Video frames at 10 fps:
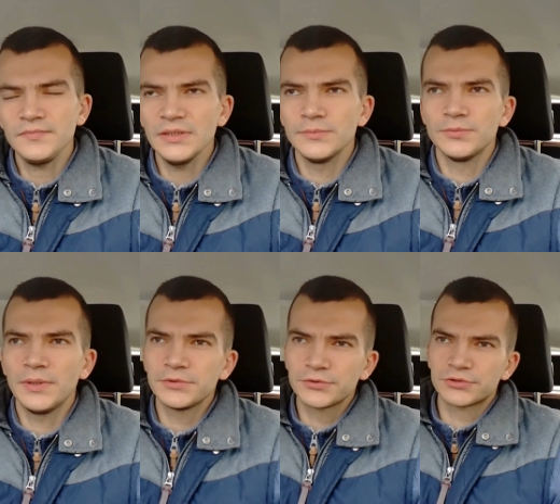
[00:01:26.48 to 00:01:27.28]
Bo
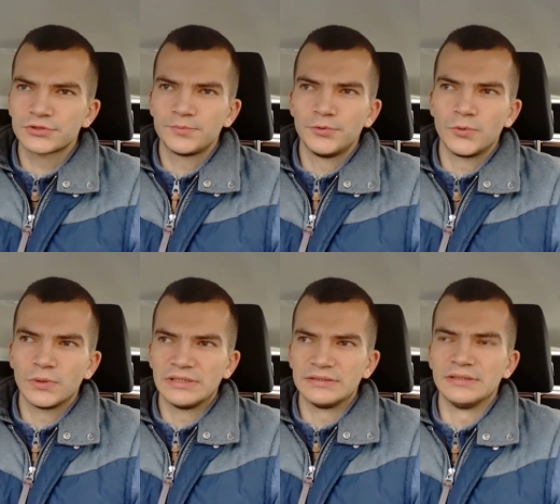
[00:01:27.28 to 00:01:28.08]
mamy to wszystko
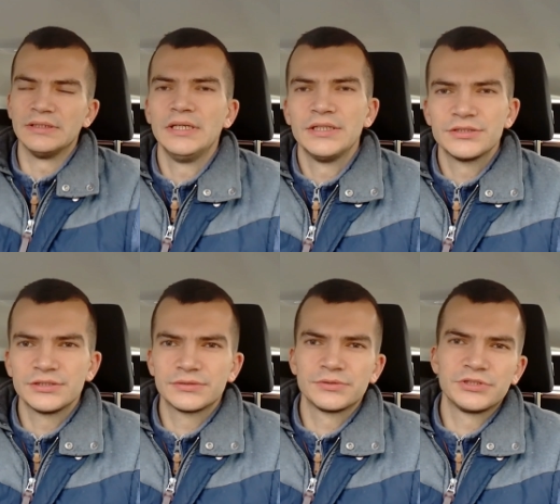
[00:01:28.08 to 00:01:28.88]
poukładane.
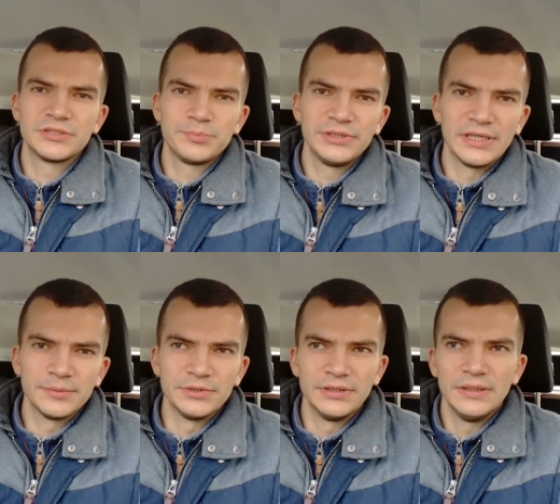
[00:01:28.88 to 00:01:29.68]
Często się
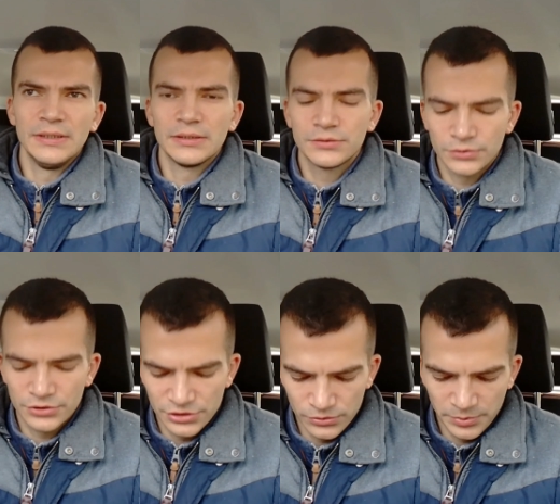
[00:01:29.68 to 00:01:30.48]
spinamy.
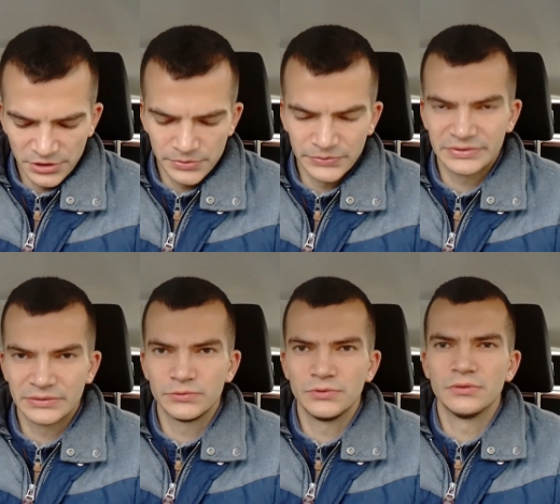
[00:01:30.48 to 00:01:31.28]
Kurczę, tu 5 minut za
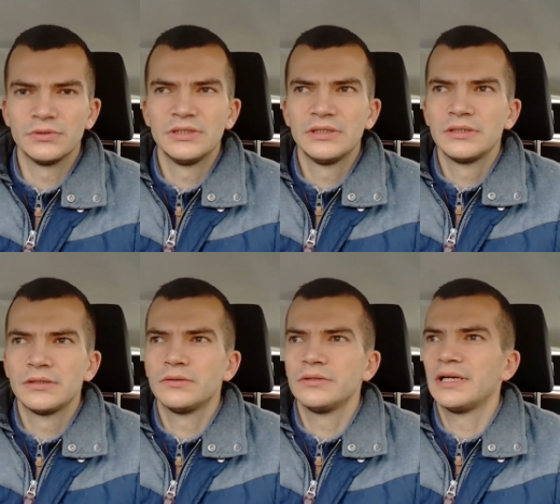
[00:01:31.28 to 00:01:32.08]
długo
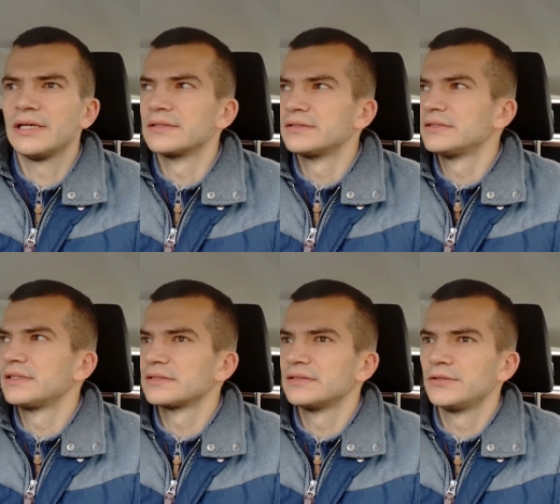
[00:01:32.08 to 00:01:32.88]
o ja, gdzie
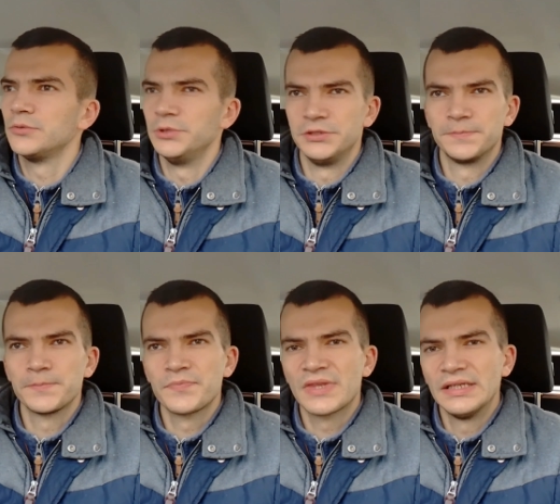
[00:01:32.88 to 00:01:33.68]
teraz nadrobić?
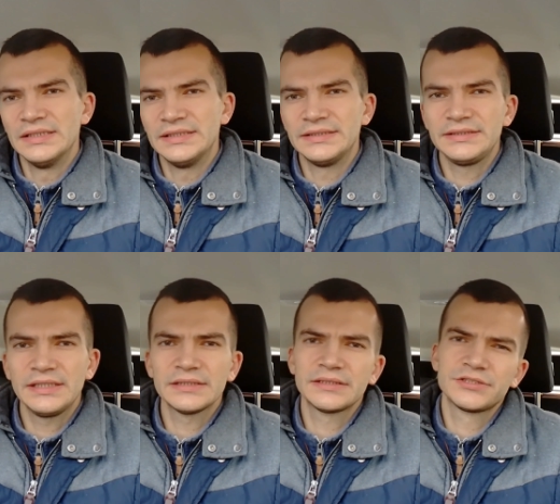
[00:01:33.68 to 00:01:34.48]
E,
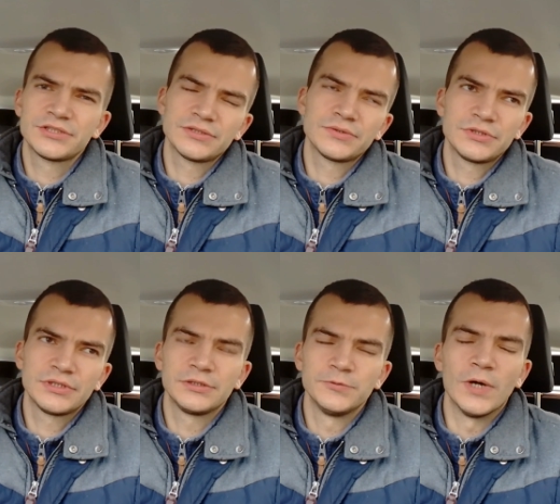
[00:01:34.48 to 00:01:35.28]
ja też często się
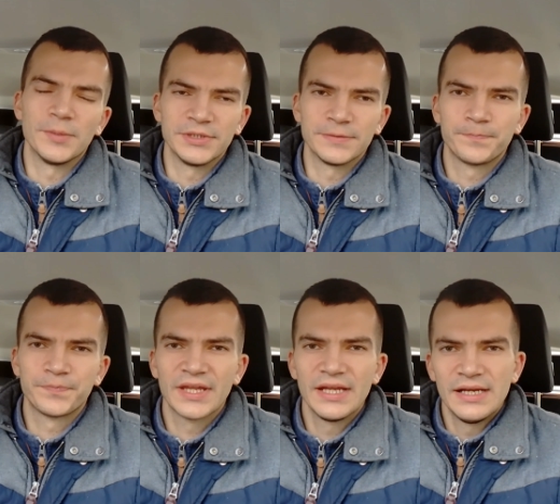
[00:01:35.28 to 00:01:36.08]
na tym łapię,
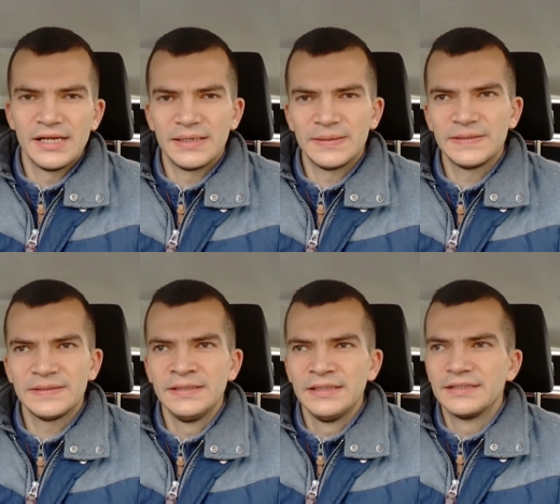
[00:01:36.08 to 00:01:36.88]
ale
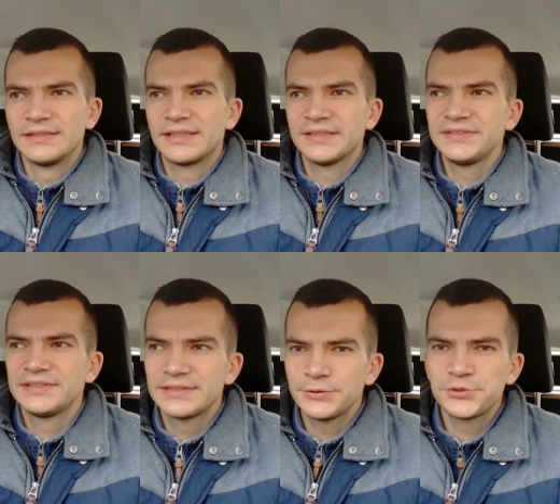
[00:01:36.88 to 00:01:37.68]
ta
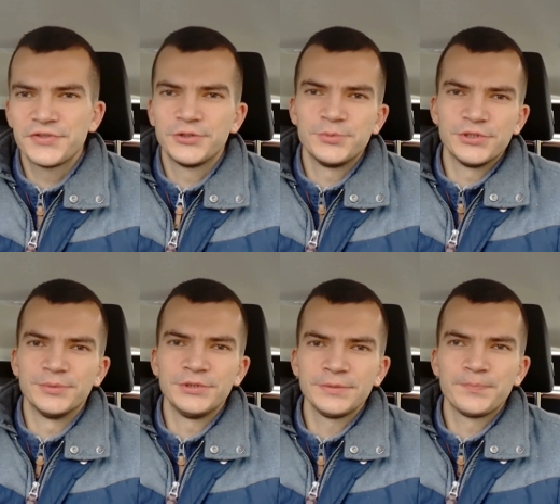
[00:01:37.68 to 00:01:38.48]
wizyta uświadomiła
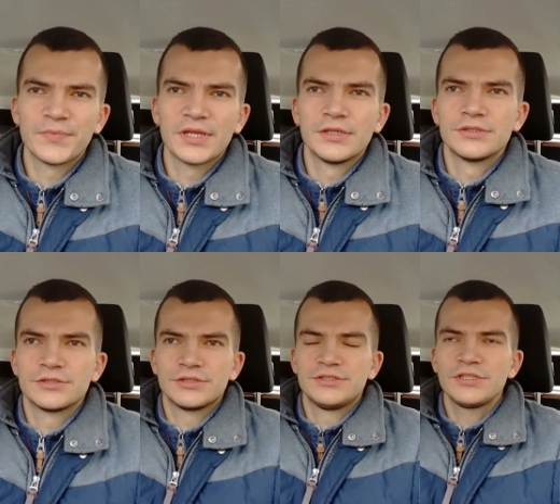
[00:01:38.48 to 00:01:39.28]
mi,
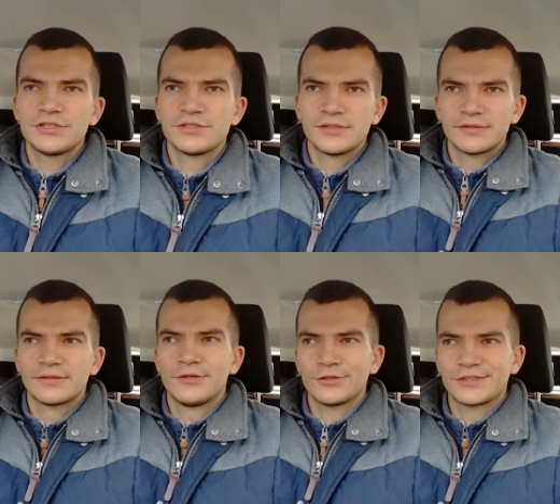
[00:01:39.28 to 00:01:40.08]
że gdzieś
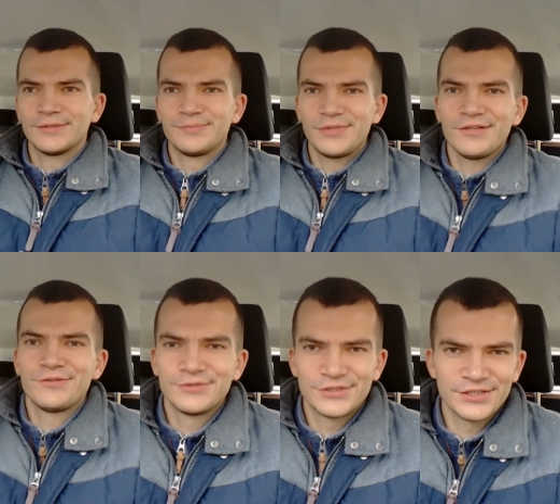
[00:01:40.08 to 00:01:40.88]
kosztem
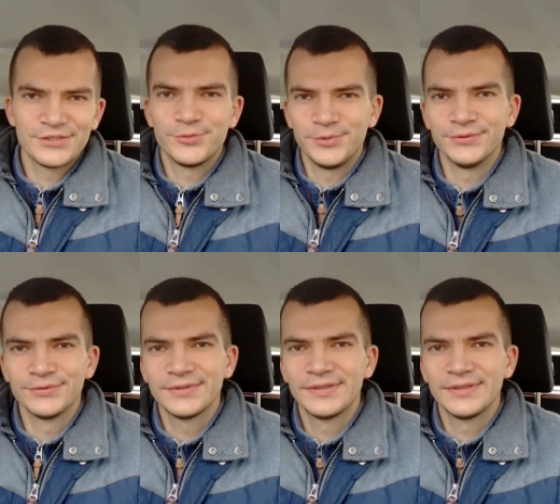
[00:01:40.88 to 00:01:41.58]
5-10 minut,